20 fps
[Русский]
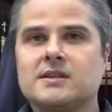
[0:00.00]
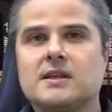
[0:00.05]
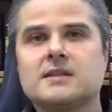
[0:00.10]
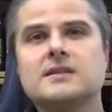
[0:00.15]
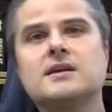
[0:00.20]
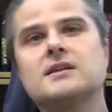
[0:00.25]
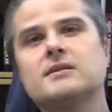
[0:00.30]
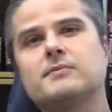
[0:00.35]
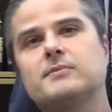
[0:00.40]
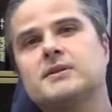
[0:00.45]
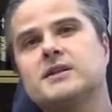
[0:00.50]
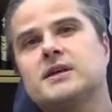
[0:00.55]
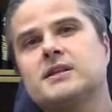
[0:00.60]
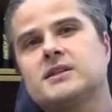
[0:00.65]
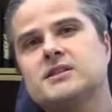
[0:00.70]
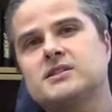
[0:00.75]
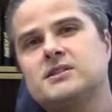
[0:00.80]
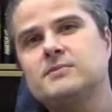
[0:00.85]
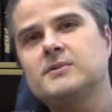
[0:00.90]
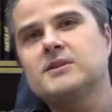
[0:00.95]
Она напоминает
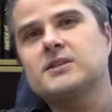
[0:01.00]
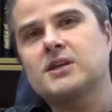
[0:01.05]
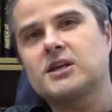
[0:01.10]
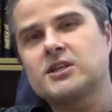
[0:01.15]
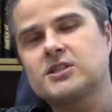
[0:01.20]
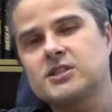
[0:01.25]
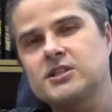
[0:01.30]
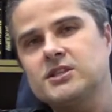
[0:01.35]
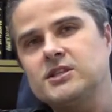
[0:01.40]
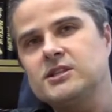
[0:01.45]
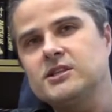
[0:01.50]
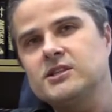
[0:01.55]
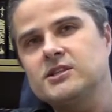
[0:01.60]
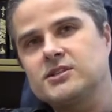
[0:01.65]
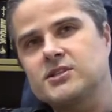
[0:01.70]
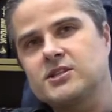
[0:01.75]
о себе также и